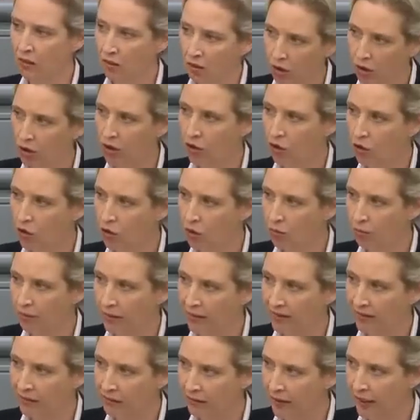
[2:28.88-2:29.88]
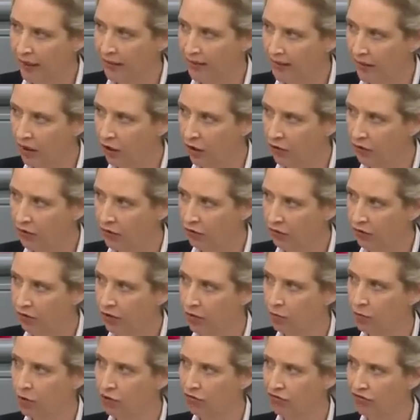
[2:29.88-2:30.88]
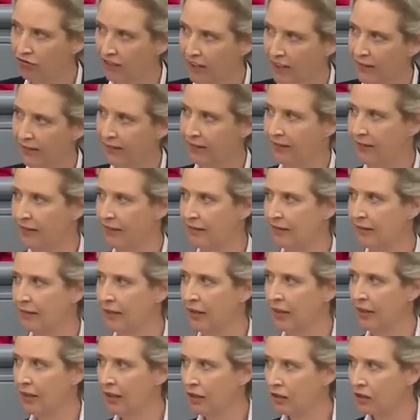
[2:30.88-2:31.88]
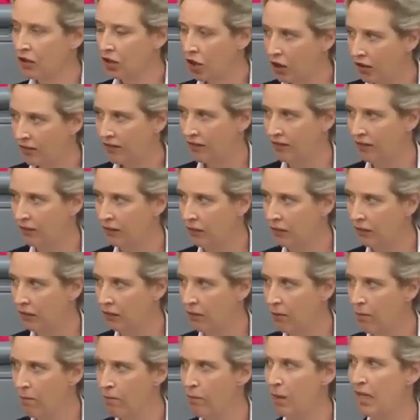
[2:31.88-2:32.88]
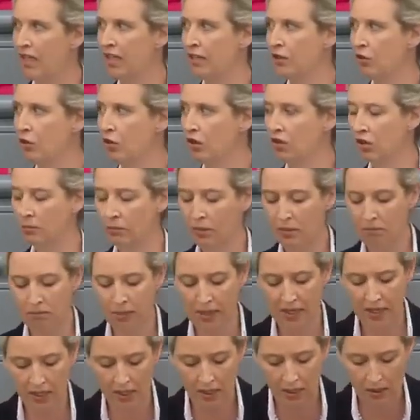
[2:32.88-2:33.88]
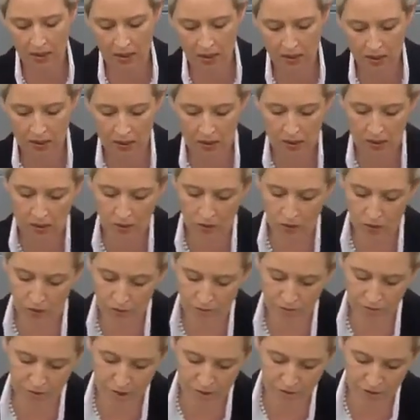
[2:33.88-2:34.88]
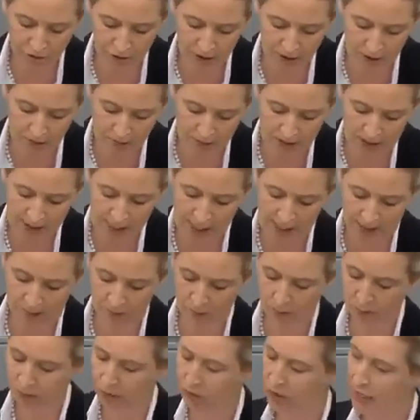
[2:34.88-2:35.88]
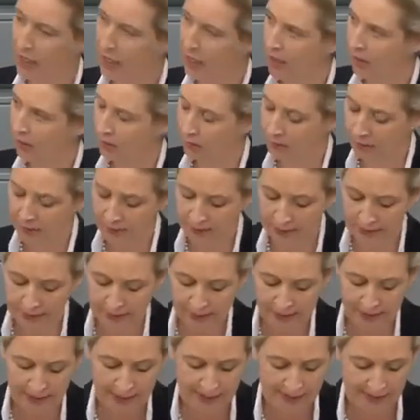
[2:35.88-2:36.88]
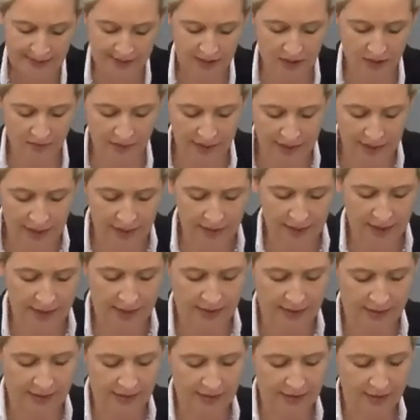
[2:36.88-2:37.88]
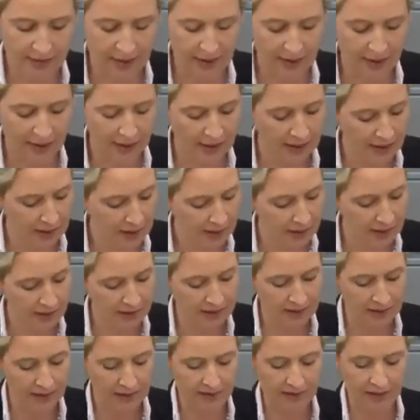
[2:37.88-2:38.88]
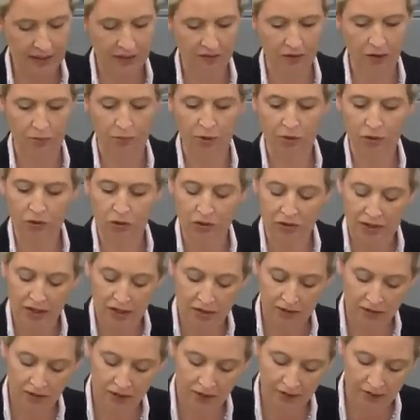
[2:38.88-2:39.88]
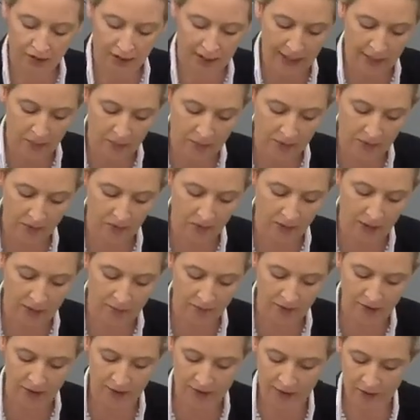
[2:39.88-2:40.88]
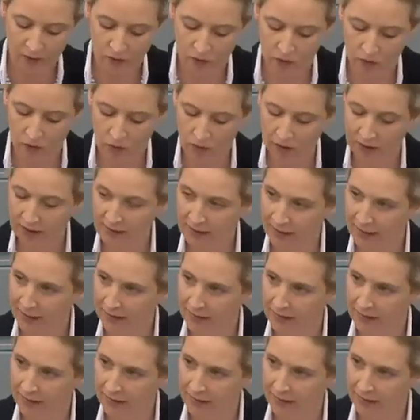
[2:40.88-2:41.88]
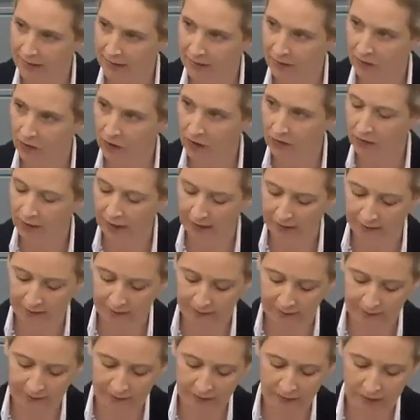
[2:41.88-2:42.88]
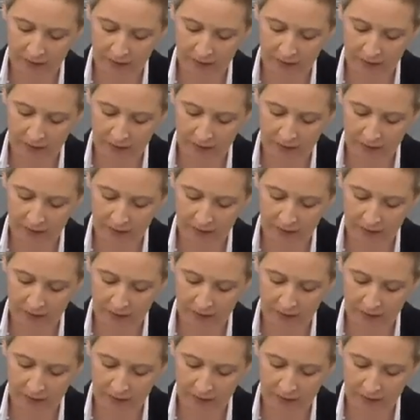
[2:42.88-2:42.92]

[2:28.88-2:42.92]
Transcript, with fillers: Euro bis 2045 kosten. Billionen mit B. Rund 500 Milliarden pro Jahr. Sie zwingen das energieintensive, produktive Gewerbe zur Abwanderung oder direkt in die Insolvenz,